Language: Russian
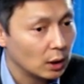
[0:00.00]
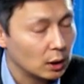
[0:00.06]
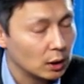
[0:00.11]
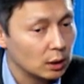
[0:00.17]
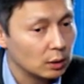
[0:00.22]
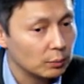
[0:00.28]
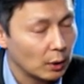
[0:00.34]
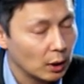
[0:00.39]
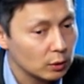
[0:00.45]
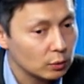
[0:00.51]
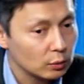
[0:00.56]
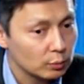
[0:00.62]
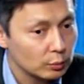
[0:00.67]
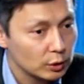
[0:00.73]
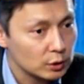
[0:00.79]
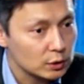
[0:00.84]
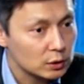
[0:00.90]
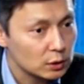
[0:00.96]
И
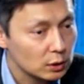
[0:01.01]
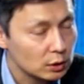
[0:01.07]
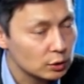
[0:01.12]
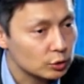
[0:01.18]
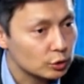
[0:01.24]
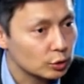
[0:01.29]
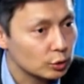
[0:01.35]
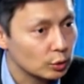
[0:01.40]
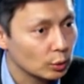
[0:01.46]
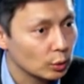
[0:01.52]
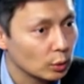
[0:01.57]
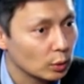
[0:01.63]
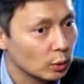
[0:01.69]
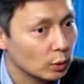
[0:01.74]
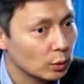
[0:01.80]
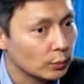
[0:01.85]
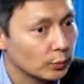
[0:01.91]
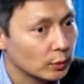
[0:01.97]
поэтому мы решили,
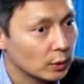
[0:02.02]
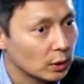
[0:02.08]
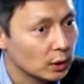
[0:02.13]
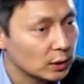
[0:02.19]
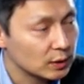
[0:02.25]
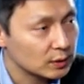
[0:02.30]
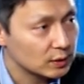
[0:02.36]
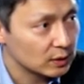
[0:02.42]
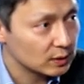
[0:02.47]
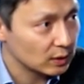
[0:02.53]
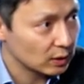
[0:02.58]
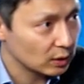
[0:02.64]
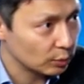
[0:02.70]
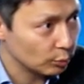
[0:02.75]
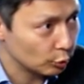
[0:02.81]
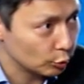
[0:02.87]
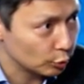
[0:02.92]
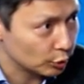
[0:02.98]
что э, детские
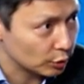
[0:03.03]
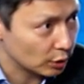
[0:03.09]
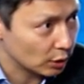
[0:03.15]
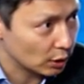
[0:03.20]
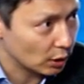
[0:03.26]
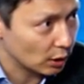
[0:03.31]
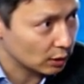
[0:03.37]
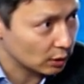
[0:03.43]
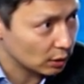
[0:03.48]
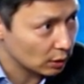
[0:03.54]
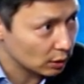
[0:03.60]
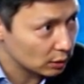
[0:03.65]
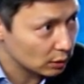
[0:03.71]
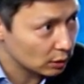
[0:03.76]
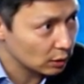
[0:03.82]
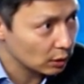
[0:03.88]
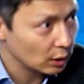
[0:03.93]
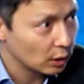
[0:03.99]
сады будут
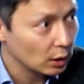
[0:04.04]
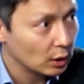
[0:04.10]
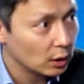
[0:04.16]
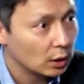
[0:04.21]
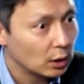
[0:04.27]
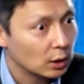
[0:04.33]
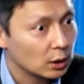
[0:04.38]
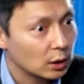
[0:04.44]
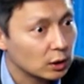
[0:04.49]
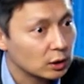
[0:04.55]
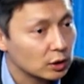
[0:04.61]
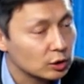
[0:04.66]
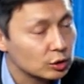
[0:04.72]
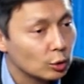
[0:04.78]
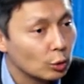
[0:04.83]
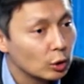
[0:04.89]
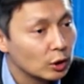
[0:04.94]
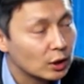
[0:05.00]
открыты. А
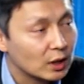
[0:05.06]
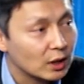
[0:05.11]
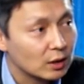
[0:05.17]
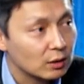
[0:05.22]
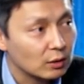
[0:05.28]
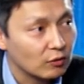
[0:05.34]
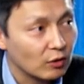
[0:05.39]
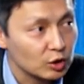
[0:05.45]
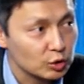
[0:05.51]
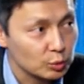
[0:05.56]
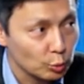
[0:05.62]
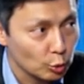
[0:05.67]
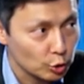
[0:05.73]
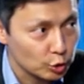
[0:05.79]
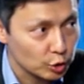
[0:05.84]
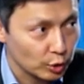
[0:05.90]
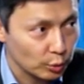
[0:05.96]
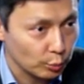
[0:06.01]
насколько
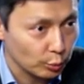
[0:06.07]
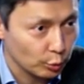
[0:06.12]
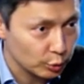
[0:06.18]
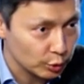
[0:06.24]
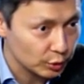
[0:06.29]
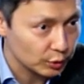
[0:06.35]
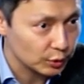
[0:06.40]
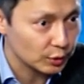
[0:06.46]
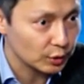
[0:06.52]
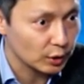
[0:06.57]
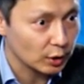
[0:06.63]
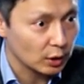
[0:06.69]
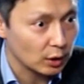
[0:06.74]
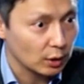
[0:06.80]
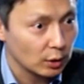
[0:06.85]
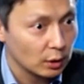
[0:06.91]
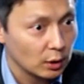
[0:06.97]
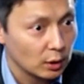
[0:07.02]
возможно будет
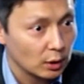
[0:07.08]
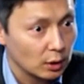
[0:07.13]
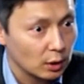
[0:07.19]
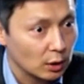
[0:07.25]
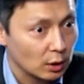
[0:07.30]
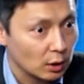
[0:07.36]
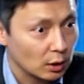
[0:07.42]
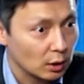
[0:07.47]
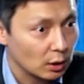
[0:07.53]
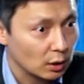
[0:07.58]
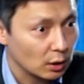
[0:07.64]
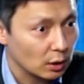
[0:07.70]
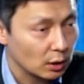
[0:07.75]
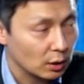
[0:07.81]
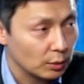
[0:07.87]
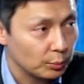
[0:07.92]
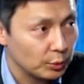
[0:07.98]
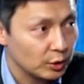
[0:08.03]

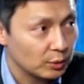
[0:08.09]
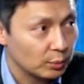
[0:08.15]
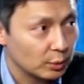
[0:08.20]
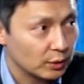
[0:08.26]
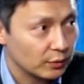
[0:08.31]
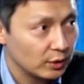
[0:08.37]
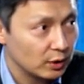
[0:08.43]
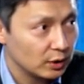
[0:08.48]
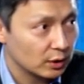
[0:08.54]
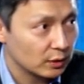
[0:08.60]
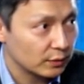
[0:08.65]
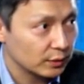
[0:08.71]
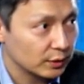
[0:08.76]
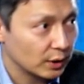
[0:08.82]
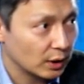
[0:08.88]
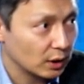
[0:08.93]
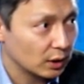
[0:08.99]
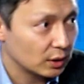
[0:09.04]

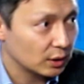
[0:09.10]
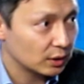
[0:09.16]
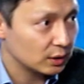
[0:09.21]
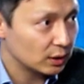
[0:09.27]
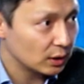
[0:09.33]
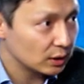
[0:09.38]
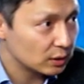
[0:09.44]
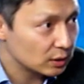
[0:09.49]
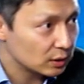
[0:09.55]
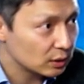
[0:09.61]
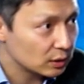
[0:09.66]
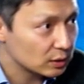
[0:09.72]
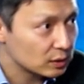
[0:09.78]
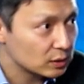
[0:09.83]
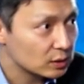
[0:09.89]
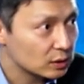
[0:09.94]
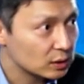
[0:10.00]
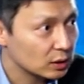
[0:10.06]
перепрофилирована их
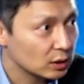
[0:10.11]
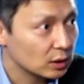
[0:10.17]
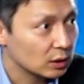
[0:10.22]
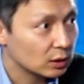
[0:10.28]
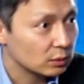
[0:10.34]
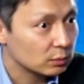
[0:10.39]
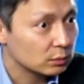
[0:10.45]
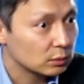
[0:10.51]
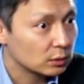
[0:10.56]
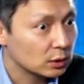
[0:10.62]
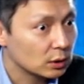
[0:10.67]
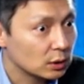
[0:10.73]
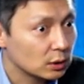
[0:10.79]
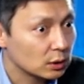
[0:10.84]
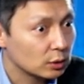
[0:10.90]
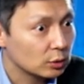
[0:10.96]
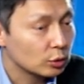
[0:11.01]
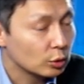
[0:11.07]
деятельность,
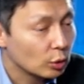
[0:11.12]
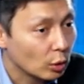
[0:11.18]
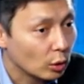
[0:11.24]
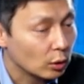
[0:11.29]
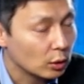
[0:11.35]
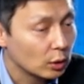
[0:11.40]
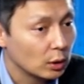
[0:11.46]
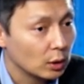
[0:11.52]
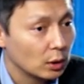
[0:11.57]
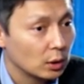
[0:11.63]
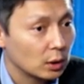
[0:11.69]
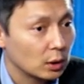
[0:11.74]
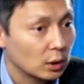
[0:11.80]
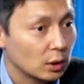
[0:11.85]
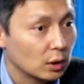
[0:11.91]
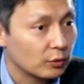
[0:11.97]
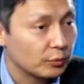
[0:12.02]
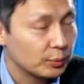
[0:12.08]
но
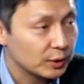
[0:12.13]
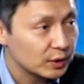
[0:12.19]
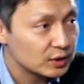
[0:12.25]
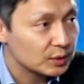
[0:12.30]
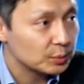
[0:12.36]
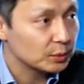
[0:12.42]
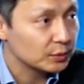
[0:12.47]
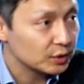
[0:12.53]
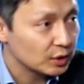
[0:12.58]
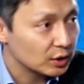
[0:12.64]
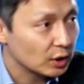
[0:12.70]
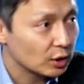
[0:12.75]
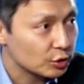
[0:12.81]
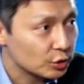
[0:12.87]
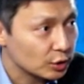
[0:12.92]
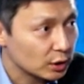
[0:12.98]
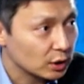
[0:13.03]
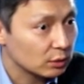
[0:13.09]
в принципе, все
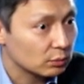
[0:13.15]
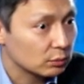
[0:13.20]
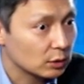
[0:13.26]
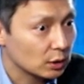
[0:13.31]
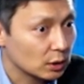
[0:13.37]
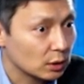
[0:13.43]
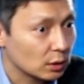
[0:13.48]
должны